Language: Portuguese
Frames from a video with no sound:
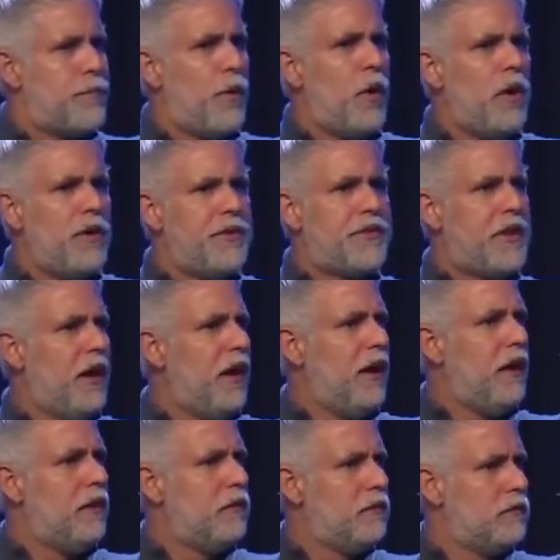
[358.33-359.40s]
Pois
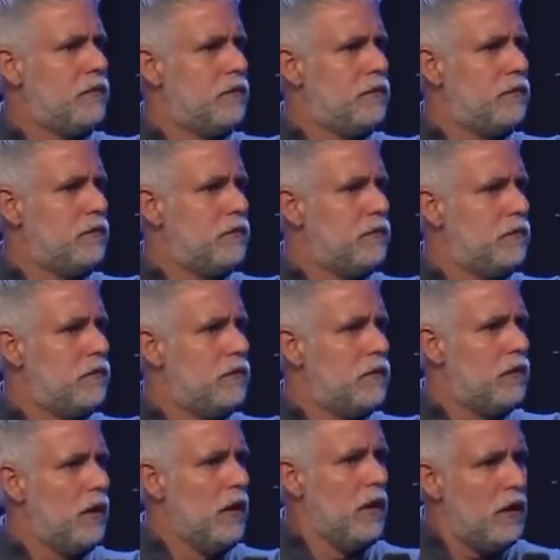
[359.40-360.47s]
é.
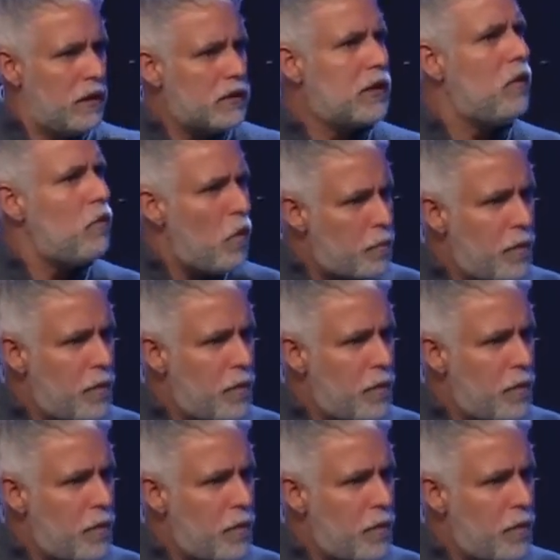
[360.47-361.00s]
Então